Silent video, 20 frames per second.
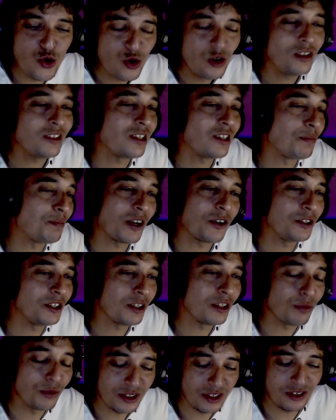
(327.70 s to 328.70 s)
C'est pas
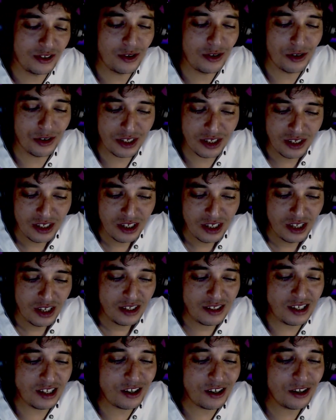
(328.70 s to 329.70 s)
connaître mon Discord.
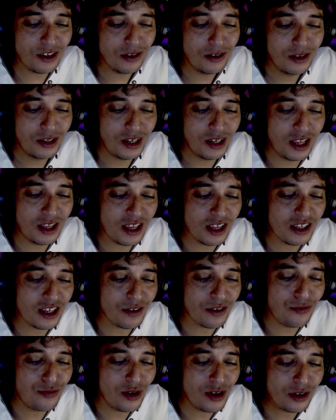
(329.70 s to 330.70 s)
C'est quand la
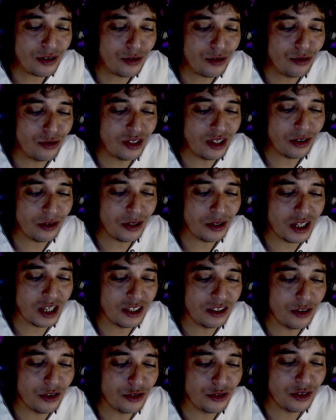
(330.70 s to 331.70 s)
dernière fois que tu t'es
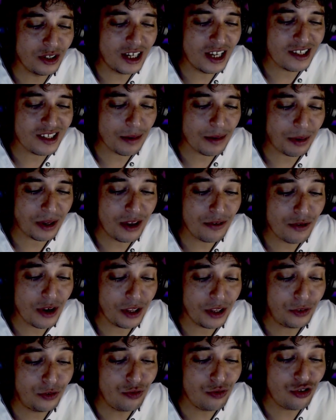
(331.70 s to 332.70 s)
regardé dans une glace après
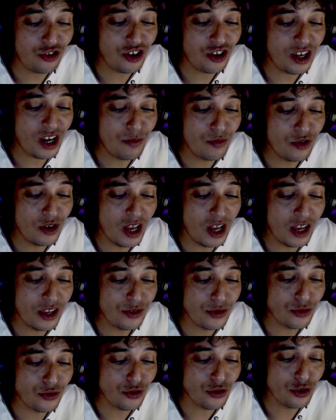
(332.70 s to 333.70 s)
avoir touché la moula
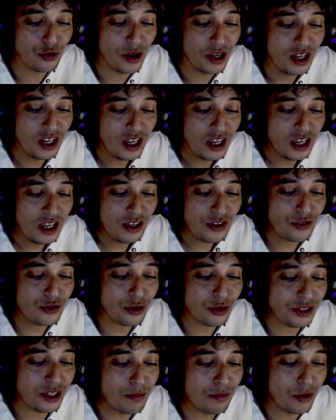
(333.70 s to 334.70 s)
YouTube
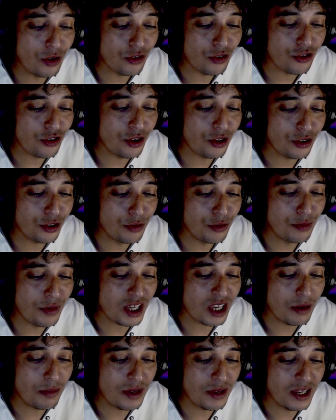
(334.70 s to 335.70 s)
sur des mangeurs de
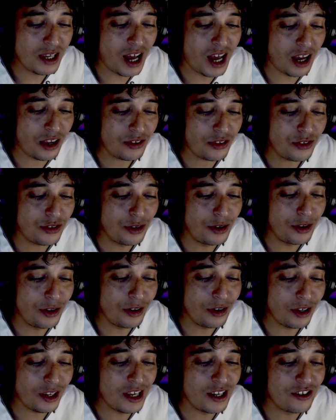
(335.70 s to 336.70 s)
macabées
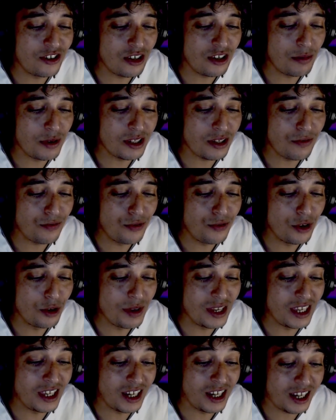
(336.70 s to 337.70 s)
harceleurs, LGBTphobes
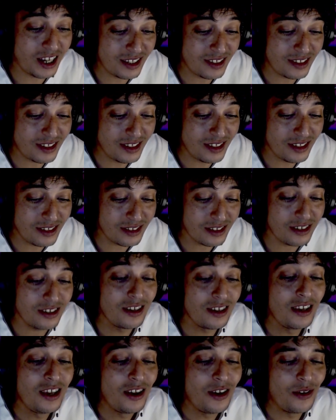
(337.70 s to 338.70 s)
et racistes
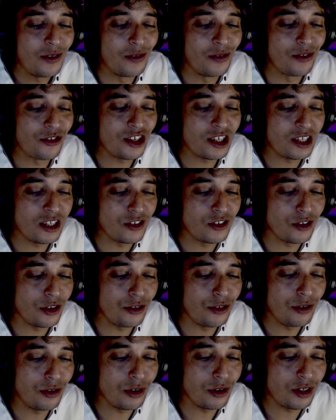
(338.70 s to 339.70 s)
On jette les
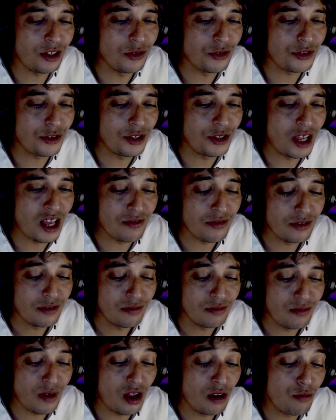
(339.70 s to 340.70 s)
ordures et on se lave.
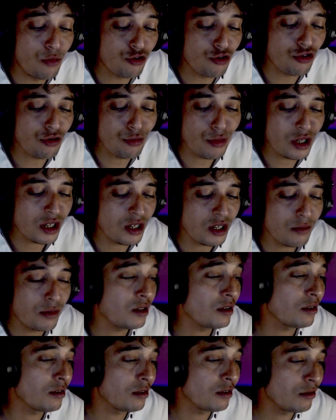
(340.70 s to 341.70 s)
Bah, le mangeur de
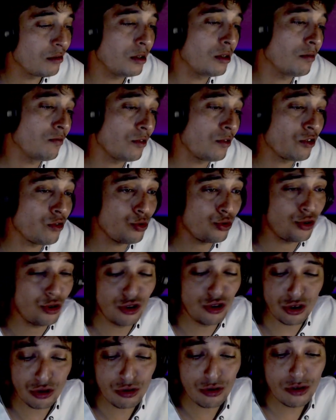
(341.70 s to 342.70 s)
Maccabée, euh, oui, effectivement, c'était
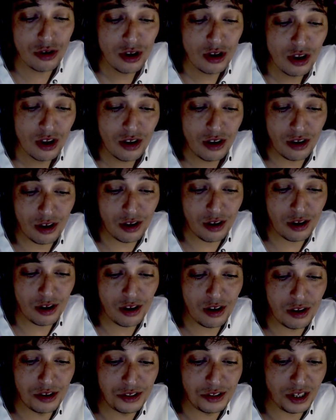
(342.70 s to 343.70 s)
Nico.
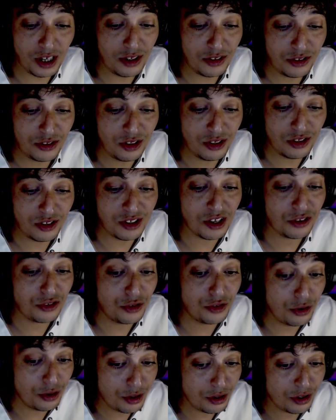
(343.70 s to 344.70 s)
Euh, des racistes,
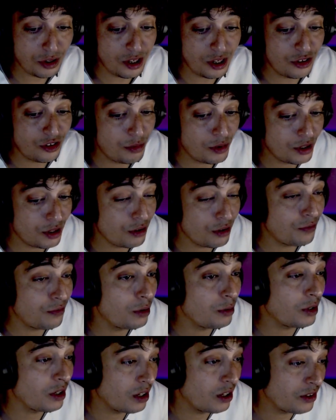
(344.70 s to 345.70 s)
harceleurs,
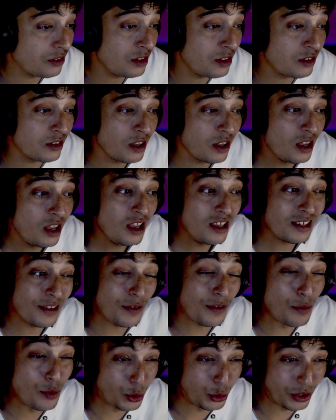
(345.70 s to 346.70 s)
LGBTphobes et racistes. Ça
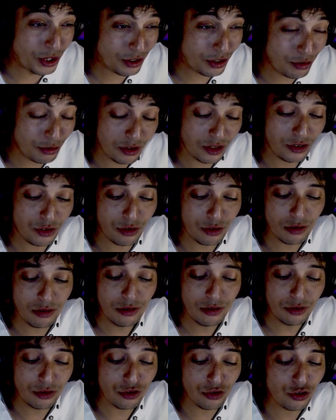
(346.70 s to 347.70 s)
fait beaucoup d'accusations.
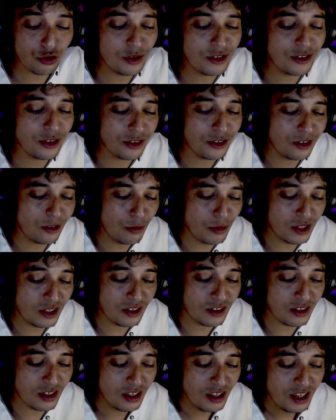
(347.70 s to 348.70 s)
Donc, je suis sorti de
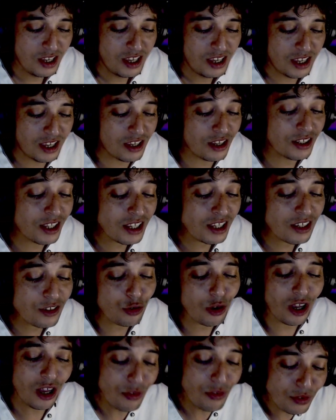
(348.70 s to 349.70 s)
l'humanité. Et il y en a qui
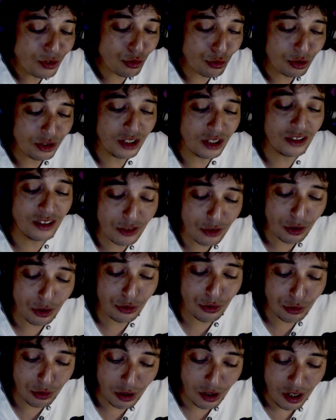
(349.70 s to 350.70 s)
sont ravis, du coup, d'être des
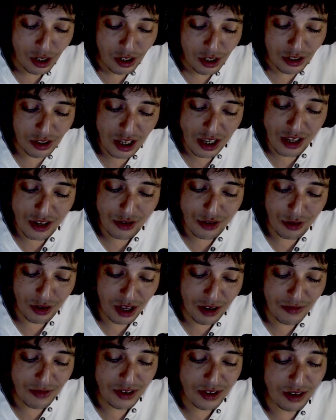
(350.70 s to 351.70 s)
ordures. Il y en a qui sont
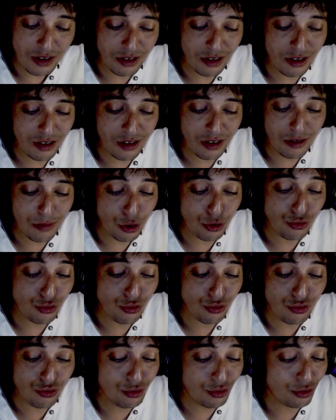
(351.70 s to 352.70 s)
ravis, euh, bah, du
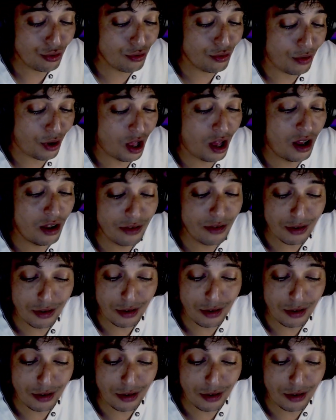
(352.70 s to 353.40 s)
coup, de, voilà,